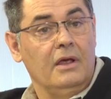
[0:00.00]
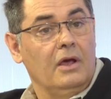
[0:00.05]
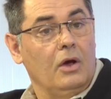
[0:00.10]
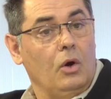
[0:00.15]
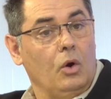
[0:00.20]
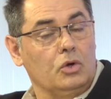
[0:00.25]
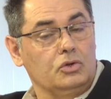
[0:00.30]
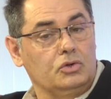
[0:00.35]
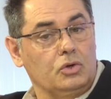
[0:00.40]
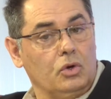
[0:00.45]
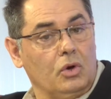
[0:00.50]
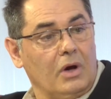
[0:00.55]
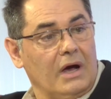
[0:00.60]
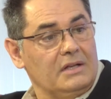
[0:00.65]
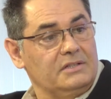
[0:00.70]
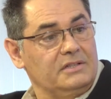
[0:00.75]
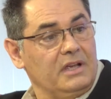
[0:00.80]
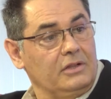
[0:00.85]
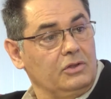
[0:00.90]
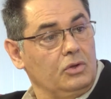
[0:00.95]
otro al
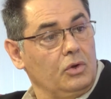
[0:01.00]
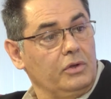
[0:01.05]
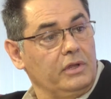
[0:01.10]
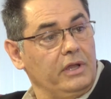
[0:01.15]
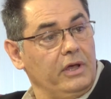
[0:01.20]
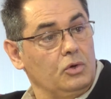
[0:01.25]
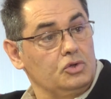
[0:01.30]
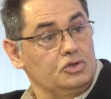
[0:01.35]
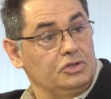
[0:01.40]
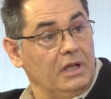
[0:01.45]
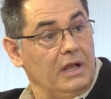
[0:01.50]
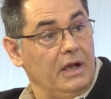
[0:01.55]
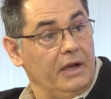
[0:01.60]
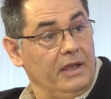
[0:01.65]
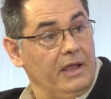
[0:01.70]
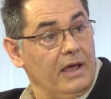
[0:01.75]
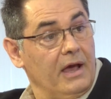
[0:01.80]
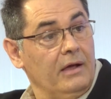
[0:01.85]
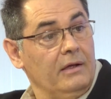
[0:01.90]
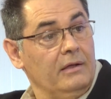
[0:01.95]
sector de
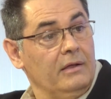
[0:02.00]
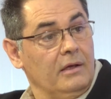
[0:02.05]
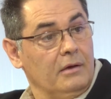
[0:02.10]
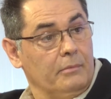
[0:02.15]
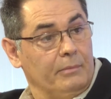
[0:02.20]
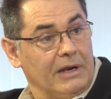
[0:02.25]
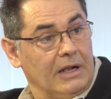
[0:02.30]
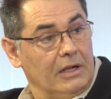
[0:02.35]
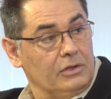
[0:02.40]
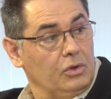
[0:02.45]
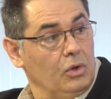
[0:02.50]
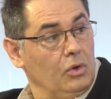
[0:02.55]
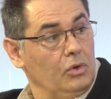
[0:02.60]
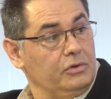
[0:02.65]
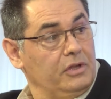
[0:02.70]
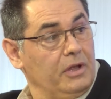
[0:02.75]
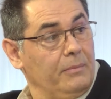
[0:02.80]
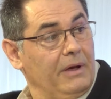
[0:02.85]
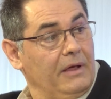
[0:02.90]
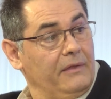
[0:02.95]
hostelería, para todo el ah,
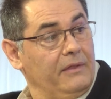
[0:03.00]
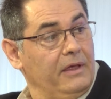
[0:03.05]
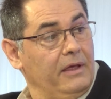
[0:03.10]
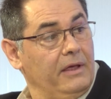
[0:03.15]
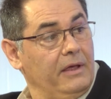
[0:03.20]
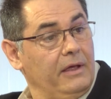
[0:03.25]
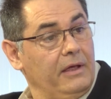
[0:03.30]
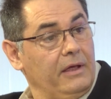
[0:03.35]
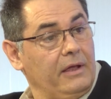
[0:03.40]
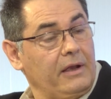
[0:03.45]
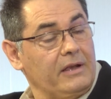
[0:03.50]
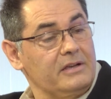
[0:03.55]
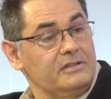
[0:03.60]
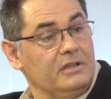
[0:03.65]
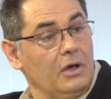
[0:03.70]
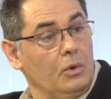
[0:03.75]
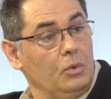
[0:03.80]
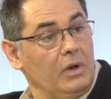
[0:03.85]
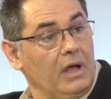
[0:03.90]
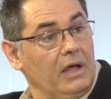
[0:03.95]
tema de
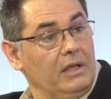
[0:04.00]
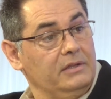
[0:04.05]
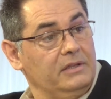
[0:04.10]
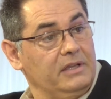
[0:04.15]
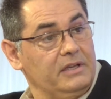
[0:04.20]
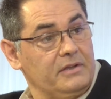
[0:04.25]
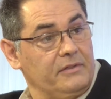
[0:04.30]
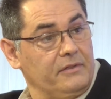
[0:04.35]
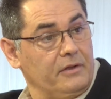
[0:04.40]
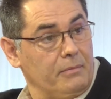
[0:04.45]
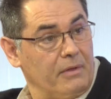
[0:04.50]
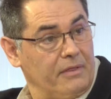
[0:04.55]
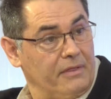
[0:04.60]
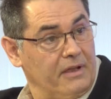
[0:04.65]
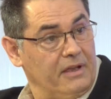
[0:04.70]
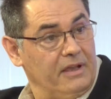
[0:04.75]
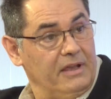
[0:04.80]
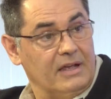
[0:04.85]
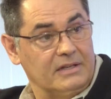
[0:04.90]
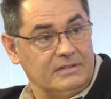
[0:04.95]
restaurantes,
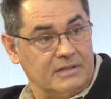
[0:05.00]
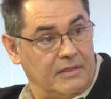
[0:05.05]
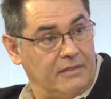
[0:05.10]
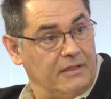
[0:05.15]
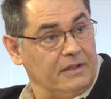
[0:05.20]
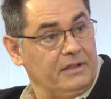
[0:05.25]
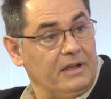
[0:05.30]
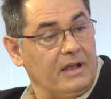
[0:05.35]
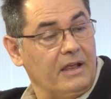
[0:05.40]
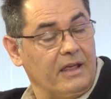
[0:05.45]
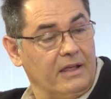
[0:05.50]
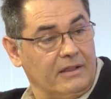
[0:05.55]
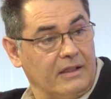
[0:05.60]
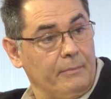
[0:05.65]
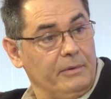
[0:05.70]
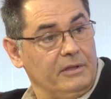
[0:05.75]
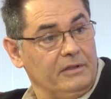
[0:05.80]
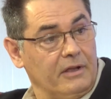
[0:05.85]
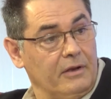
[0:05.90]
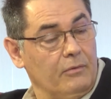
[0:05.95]
cervecerías, etcétera, que
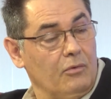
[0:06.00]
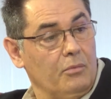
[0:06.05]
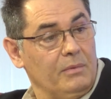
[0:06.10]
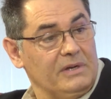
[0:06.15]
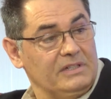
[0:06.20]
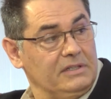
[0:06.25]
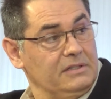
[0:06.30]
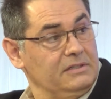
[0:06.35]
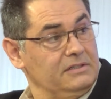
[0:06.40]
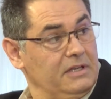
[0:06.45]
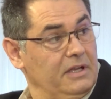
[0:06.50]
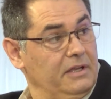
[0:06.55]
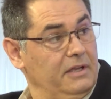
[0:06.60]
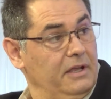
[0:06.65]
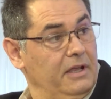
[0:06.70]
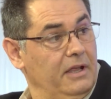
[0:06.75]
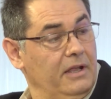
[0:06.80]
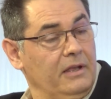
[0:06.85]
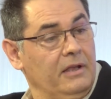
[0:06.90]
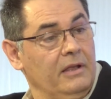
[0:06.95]
también tenemos bastantes
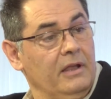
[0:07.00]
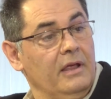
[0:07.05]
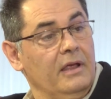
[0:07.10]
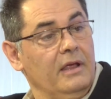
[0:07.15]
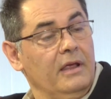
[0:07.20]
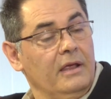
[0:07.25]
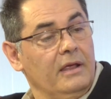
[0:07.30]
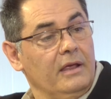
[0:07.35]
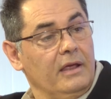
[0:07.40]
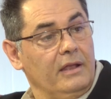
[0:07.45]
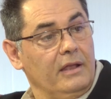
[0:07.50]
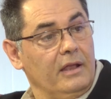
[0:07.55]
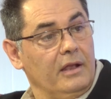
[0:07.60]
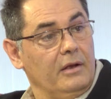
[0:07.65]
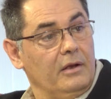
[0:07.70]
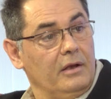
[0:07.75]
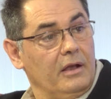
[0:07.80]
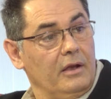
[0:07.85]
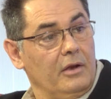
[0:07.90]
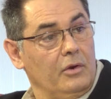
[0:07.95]
allí en,
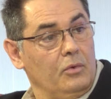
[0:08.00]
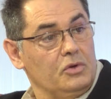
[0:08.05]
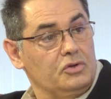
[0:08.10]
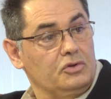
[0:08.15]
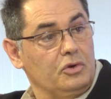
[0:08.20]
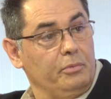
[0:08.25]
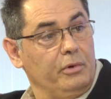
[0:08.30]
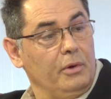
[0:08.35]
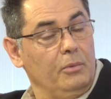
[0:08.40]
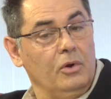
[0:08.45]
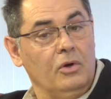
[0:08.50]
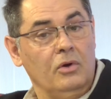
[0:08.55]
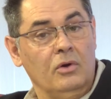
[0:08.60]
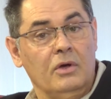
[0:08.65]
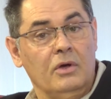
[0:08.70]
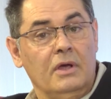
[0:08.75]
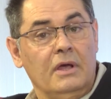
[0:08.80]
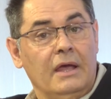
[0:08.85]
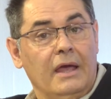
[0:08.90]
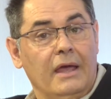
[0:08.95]
en, nuestro pueblo.
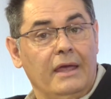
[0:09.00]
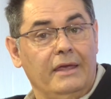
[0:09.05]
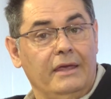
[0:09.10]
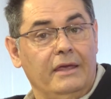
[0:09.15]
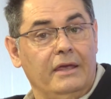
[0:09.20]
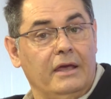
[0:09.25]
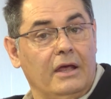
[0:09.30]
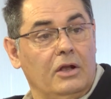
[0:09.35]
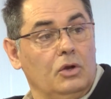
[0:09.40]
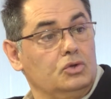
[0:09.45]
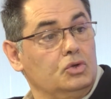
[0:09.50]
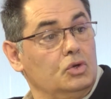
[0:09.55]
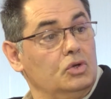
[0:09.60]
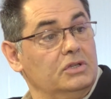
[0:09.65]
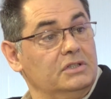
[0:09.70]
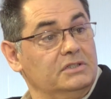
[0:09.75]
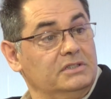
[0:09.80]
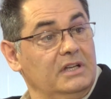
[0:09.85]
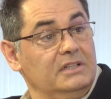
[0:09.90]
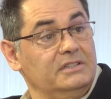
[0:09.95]
Y el otro
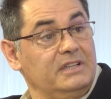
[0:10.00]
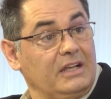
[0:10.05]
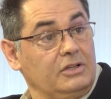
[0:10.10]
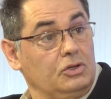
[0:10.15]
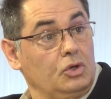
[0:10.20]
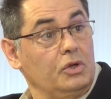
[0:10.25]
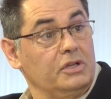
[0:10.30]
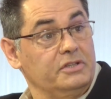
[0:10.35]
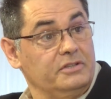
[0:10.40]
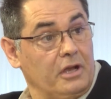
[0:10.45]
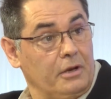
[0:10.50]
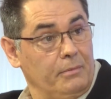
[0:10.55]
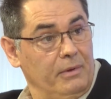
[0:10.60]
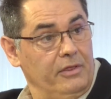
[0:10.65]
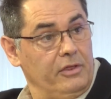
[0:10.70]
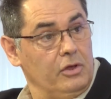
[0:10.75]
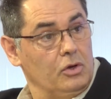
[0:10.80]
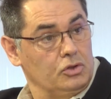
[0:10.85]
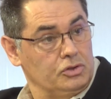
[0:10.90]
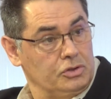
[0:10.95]
es el sector de
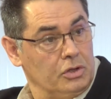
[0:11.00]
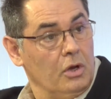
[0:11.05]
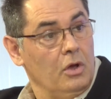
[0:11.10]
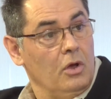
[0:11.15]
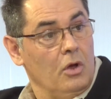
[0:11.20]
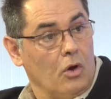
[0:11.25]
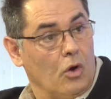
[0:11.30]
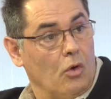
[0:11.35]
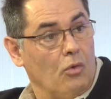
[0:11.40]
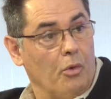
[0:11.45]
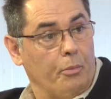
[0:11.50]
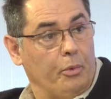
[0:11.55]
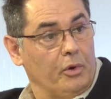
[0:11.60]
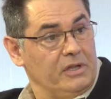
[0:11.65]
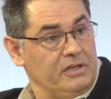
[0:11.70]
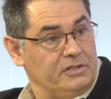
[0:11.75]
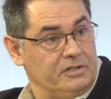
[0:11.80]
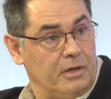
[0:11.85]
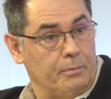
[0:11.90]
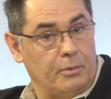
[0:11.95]
servicios, como
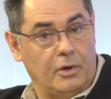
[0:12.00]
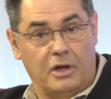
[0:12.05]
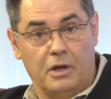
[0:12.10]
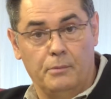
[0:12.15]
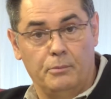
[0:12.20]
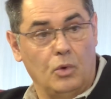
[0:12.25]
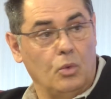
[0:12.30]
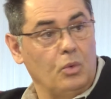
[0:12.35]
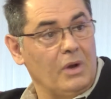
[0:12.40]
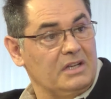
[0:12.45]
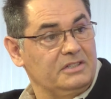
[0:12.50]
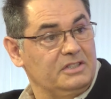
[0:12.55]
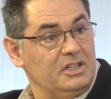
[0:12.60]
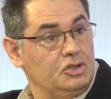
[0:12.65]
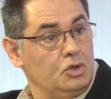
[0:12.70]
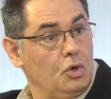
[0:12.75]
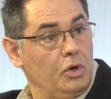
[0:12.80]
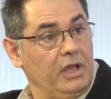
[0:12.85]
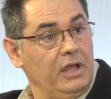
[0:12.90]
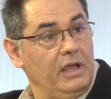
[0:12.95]
puede ser, por ejemplo, una
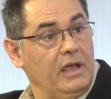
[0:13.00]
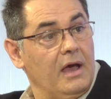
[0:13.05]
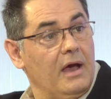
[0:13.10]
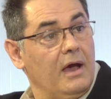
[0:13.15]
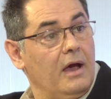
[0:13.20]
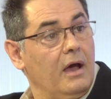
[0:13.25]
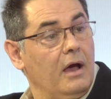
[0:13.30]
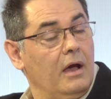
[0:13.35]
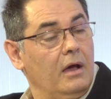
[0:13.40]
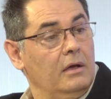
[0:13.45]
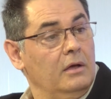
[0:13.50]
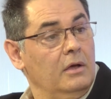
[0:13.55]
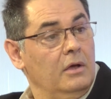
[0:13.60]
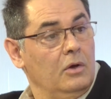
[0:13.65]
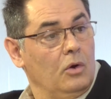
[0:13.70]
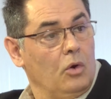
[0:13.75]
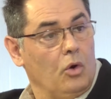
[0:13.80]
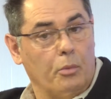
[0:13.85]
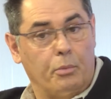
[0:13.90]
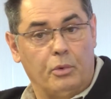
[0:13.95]
asesoría,
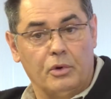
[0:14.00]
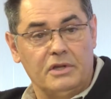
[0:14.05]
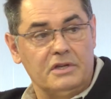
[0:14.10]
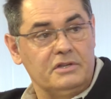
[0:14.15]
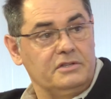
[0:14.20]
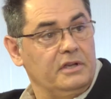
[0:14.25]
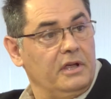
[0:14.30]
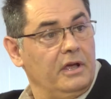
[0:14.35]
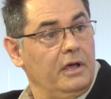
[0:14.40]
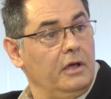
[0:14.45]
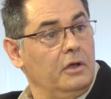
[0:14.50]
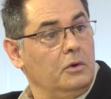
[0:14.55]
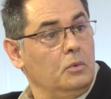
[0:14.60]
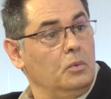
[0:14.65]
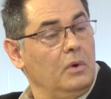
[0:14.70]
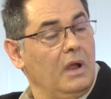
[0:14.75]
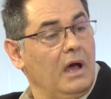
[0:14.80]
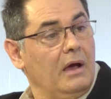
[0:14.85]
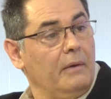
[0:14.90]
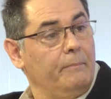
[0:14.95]
puede ser
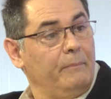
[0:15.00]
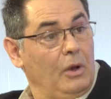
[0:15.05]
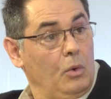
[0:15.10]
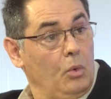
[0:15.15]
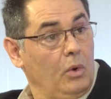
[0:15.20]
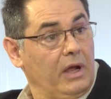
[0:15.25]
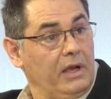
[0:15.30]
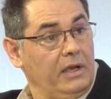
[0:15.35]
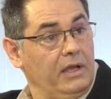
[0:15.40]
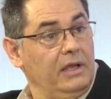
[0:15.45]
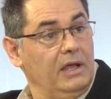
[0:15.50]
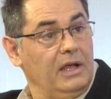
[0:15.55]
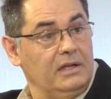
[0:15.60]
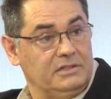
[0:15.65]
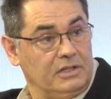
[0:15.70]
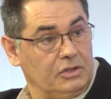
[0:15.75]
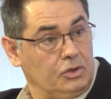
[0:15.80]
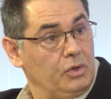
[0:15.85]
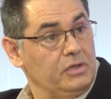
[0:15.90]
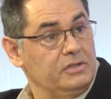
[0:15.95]
una peluquería,
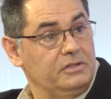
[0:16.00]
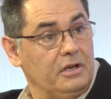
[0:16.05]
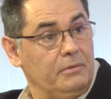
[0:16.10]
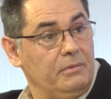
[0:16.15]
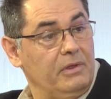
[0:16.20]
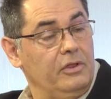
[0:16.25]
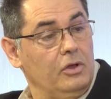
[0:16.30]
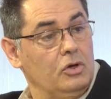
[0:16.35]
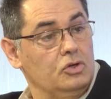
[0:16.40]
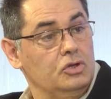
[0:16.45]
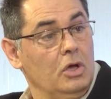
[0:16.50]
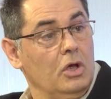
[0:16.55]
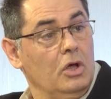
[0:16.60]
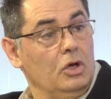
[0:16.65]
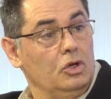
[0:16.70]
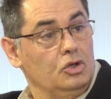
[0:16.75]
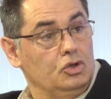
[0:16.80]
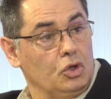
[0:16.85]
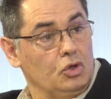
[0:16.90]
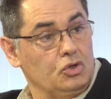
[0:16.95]
sector de servicios.
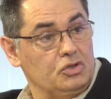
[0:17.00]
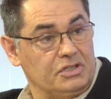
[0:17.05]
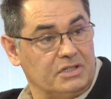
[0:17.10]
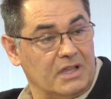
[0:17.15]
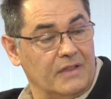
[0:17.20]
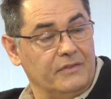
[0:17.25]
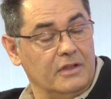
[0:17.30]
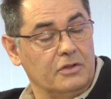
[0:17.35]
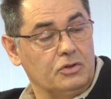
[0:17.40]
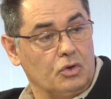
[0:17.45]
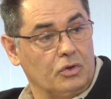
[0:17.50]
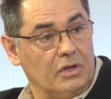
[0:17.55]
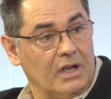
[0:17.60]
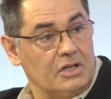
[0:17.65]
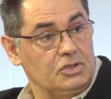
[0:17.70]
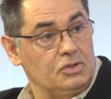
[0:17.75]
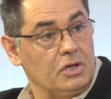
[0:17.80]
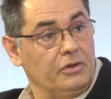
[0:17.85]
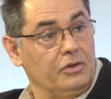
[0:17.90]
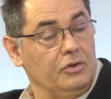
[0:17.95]
Todos están dentro de la
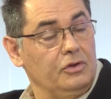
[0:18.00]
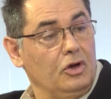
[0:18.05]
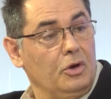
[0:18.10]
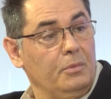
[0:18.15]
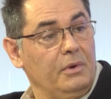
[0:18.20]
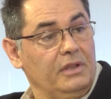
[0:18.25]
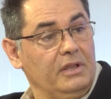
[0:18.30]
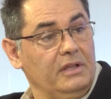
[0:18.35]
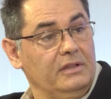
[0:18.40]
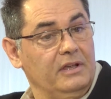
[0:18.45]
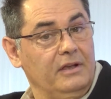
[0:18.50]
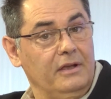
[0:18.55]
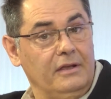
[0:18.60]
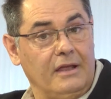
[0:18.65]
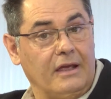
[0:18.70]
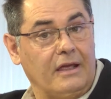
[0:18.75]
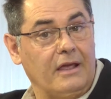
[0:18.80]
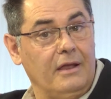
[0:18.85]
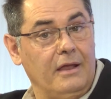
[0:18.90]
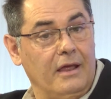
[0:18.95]
Asociación de Comerciantes
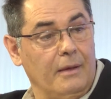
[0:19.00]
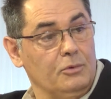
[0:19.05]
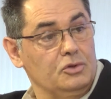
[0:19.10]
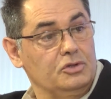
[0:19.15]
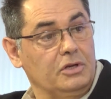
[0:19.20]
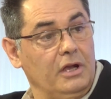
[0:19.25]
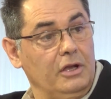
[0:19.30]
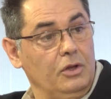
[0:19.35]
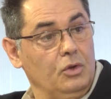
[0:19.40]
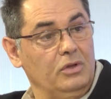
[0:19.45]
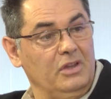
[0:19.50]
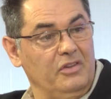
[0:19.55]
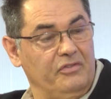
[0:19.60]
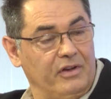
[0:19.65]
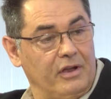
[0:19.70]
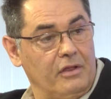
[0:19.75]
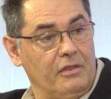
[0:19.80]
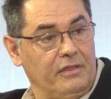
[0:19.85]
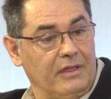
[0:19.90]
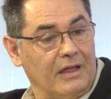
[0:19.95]
y que hemos querido
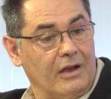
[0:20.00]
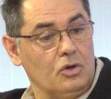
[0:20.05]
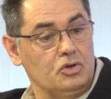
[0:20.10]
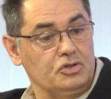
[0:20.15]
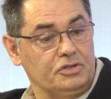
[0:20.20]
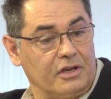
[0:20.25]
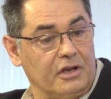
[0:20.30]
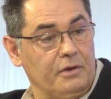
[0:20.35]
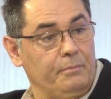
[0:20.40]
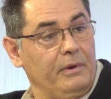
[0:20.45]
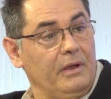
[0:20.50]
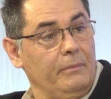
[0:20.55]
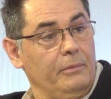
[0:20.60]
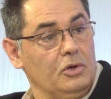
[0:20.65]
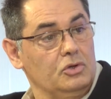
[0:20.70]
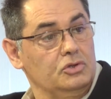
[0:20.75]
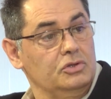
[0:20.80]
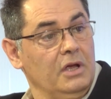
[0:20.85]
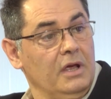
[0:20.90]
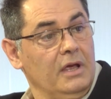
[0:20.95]
diferenciar los tres
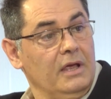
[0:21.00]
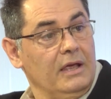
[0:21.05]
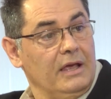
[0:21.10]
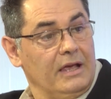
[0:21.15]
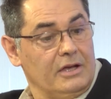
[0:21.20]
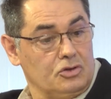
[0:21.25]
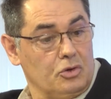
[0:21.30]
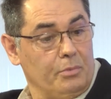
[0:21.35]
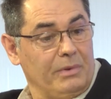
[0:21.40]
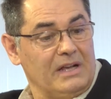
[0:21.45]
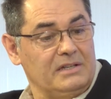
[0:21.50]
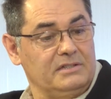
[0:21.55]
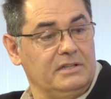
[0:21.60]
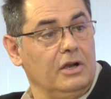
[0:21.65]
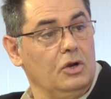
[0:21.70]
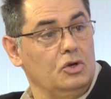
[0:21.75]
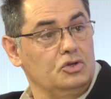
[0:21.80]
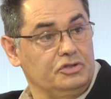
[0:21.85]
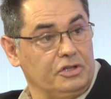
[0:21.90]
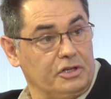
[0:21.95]
premios. Esos van a ser
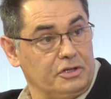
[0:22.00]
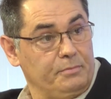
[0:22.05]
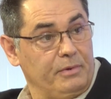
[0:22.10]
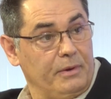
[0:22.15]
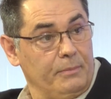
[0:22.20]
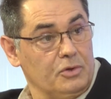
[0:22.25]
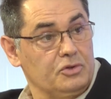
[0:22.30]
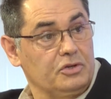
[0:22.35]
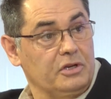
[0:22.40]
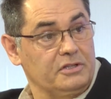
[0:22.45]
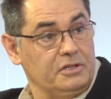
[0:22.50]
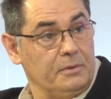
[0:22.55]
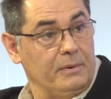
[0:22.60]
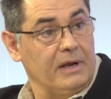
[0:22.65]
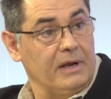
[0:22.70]
los tres premios que se van